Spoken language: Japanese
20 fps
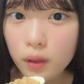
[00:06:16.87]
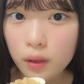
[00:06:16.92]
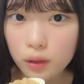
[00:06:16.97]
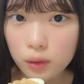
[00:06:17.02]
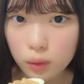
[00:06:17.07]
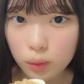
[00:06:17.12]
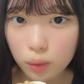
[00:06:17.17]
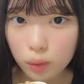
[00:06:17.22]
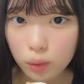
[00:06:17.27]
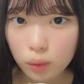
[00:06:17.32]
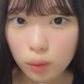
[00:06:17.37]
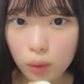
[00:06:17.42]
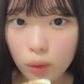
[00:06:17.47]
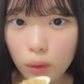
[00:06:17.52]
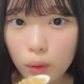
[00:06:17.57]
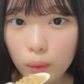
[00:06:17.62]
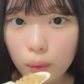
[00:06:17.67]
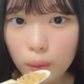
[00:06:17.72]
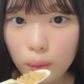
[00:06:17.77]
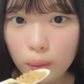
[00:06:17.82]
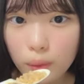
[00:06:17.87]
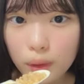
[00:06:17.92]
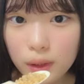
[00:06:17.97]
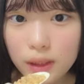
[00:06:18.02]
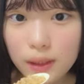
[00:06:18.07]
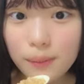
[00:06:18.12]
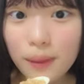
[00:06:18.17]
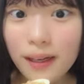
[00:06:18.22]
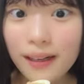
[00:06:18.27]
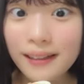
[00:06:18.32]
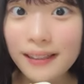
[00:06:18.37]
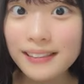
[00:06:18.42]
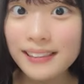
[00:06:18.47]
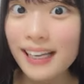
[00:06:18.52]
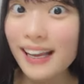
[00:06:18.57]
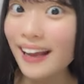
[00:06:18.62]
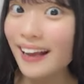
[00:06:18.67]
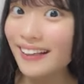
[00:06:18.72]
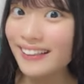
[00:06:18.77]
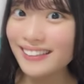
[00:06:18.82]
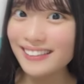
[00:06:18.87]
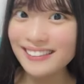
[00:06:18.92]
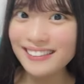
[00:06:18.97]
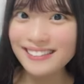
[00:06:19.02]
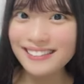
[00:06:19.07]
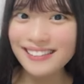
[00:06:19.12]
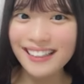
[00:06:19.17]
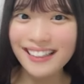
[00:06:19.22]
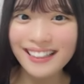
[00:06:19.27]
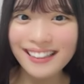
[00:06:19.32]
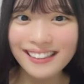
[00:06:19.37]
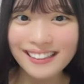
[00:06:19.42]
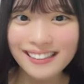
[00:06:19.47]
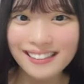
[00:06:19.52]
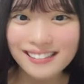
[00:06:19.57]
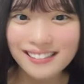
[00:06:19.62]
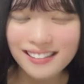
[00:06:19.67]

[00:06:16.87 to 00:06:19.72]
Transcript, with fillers: そううちも赤だしえ一緒じゃん